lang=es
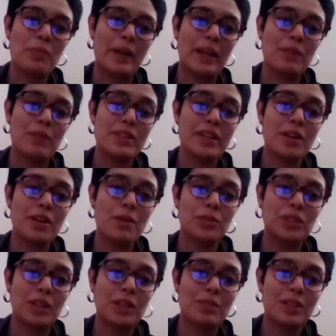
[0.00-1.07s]
para mí es como
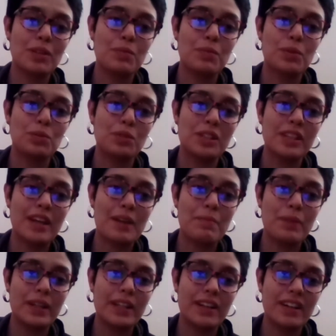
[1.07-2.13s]
tremenda oportunidad
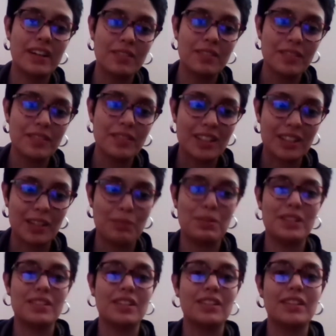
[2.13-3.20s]
para
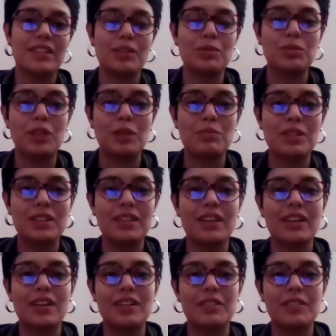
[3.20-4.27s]
representar
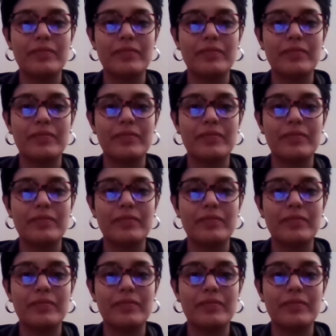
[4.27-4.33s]
justamente a,